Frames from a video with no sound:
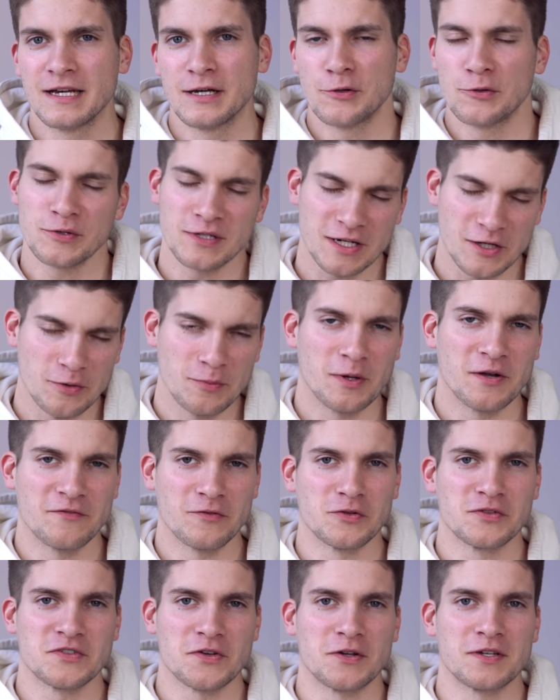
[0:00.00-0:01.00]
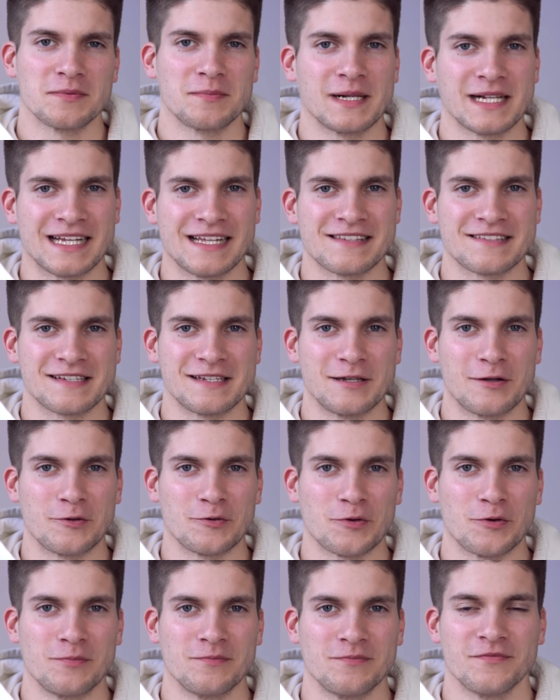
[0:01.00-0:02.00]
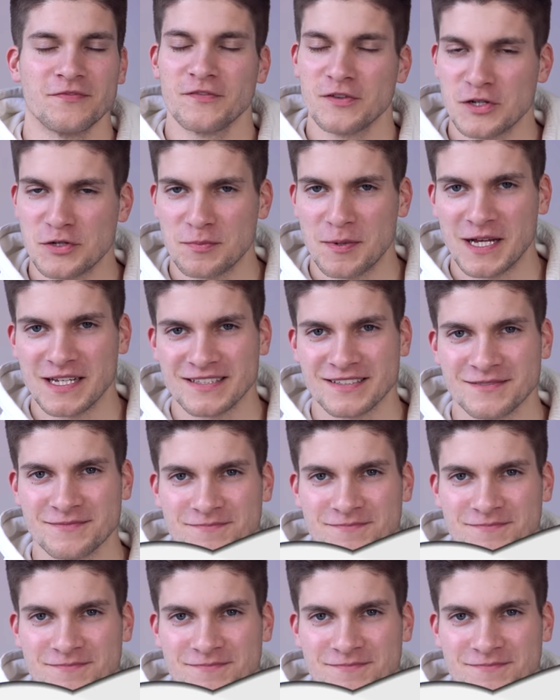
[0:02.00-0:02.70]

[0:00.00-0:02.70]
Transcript: und da kümmern wir uns heute mal ganz genau drum. Viel Spaß!